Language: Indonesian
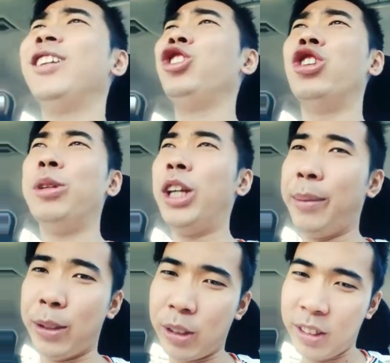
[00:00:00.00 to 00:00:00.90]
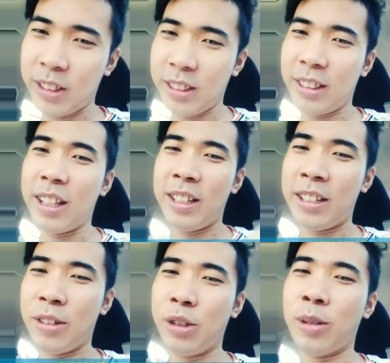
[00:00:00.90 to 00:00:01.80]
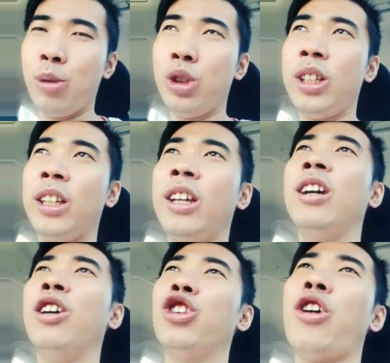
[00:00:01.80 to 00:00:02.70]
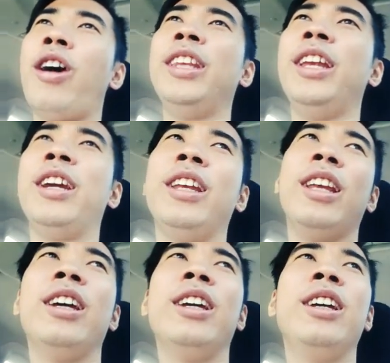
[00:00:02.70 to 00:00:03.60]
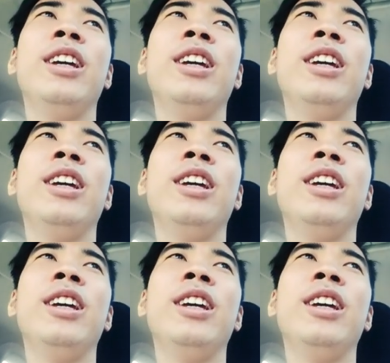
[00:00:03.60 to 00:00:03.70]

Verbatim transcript: masker juga boleh bro jadi nggak usah pusing ya khawatir kita